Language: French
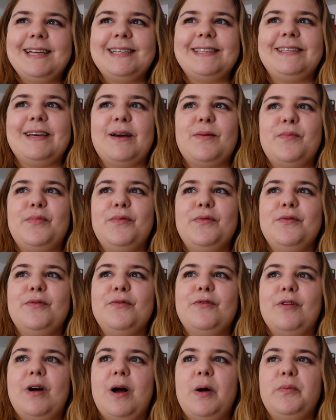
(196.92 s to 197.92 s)
c'est un
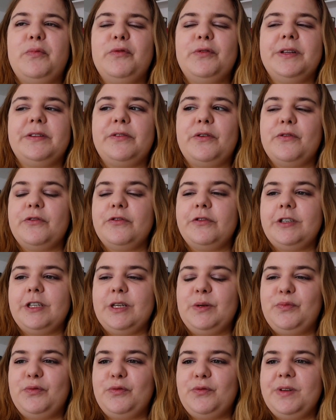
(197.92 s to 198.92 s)
peu, un peu étrange.
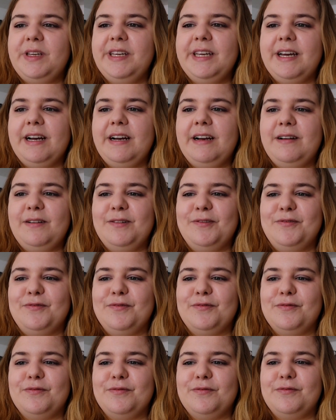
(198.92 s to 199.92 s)
Et puis il y, a,
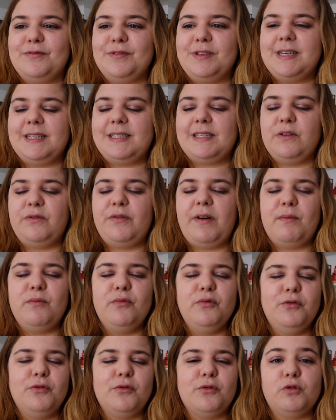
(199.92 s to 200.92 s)
euh, ces
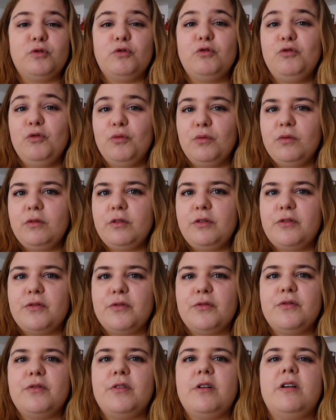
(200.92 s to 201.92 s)
fameux euh, dons
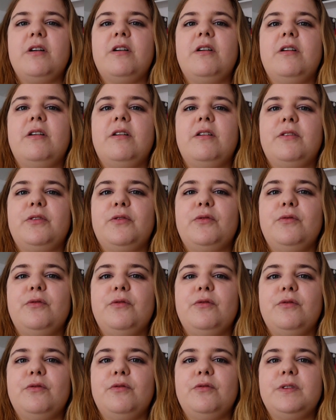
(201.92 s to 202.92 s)
euh,
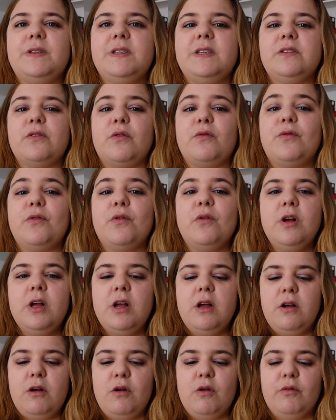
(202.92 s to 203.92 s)
que, ces enfants
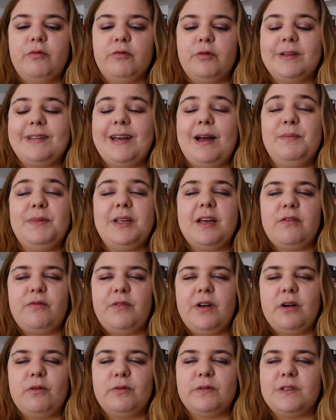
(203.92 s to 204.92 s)
vont être amenés à
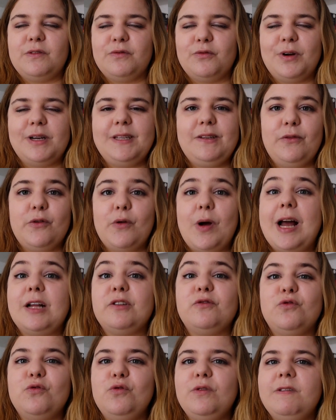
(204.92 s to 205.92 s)
faire quand ils vont être
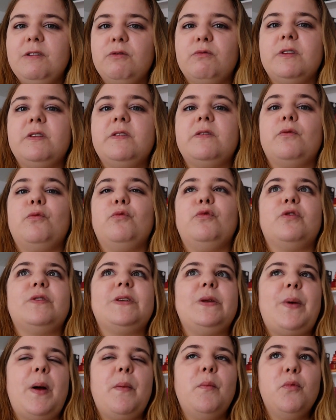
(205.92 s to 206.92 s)
adultes et on n'en
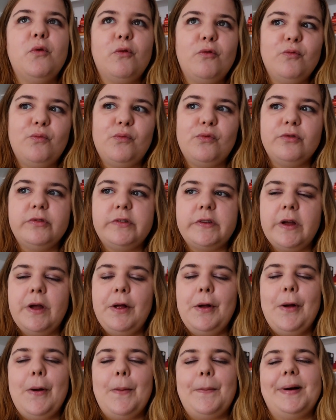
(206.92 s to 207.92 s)
sait pas beaucoup plus
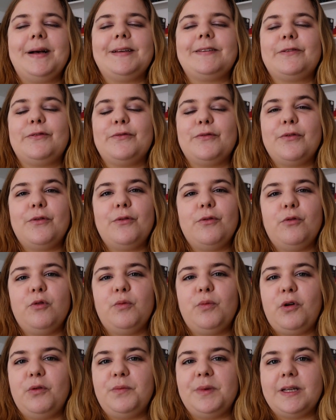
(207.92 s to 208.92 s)
parce que
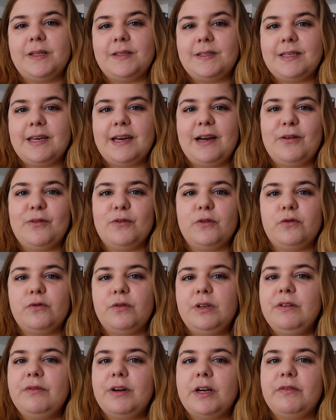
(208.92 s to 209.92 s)
le premier tiers du
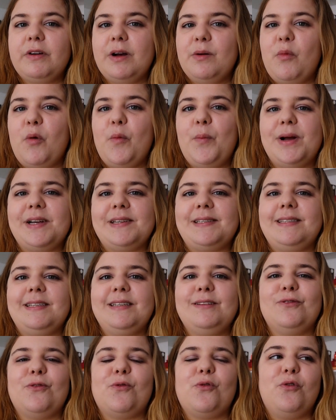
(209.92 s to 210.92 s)
livre est vraiment
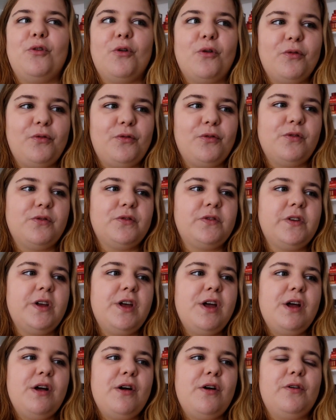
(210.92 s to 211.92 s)
passé dans l'enfance
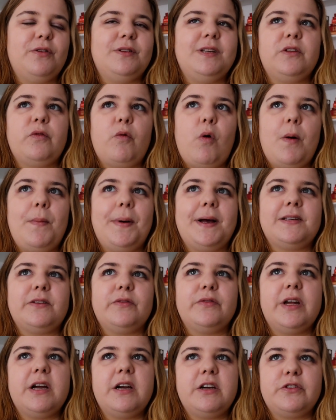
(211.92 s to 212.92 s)
des trois
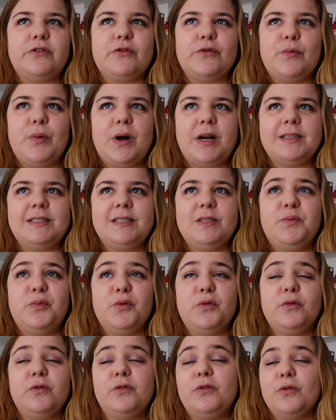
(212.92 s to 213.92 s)
personnages
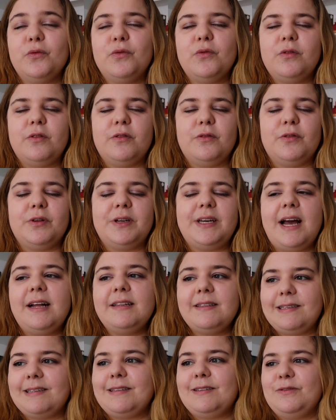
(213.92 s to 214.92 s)
principaux dont
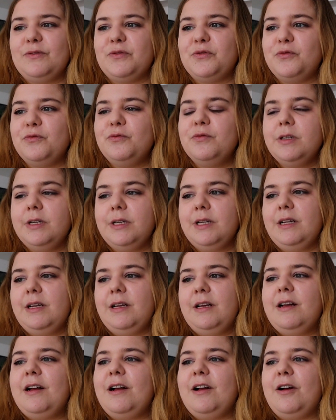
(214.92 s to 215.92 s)
Kat du coup.
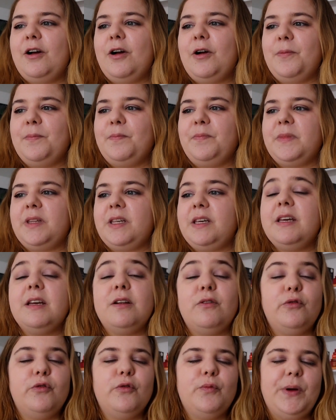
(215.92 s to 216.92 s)
qui
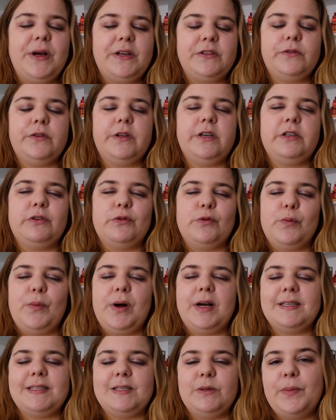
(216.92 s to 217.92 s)
est le personnage
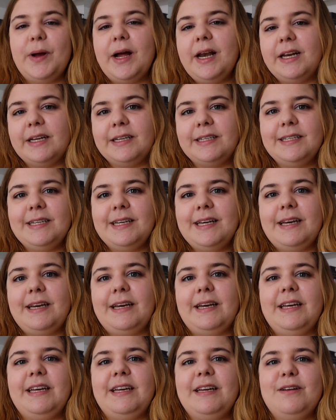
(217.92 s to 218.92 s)
principal
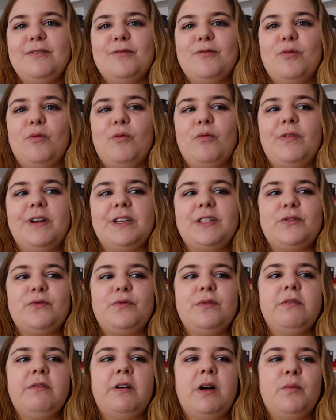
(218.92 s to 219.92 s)
et on va
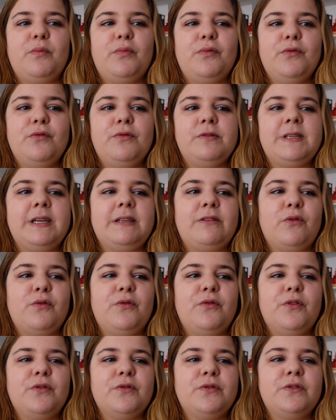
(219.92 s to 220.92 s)
suivre un peu cette
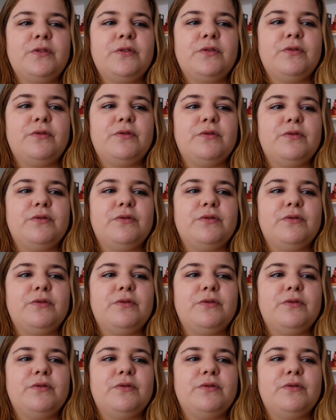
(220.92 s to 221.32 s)
enfance